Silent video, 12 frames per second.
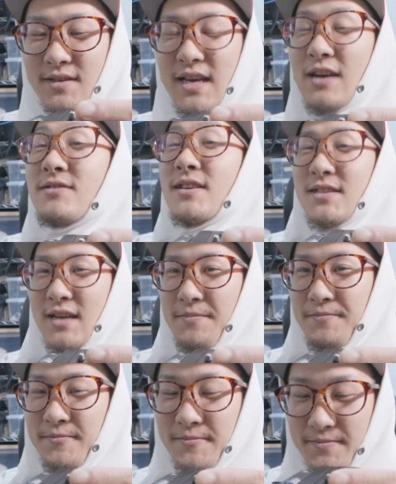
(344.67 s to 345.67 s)
逆でした、
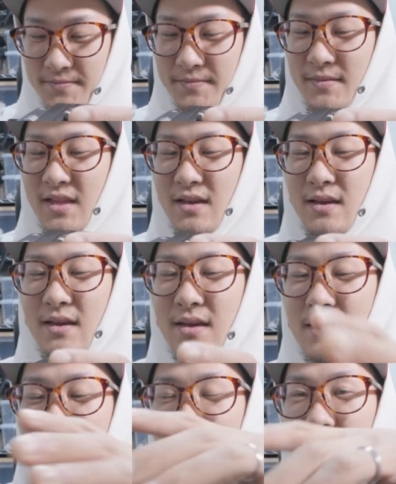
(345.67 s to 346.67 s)
うん、
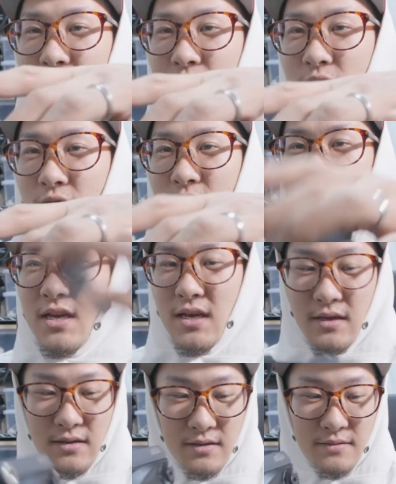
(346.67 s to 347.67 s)
ここ
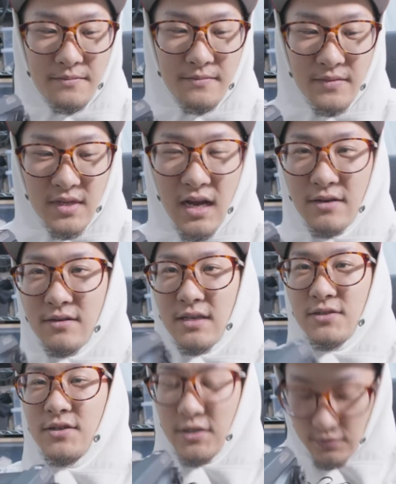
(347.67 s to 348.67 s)
に
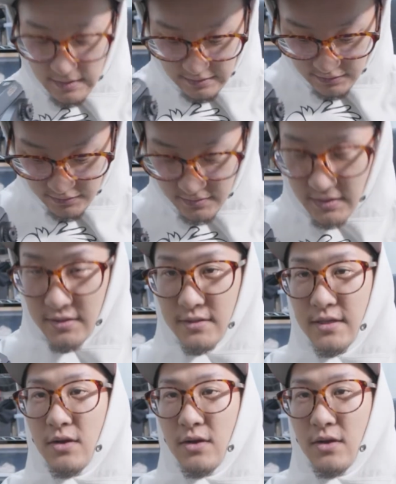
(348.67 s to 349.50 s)
アルカスイスはつくんです。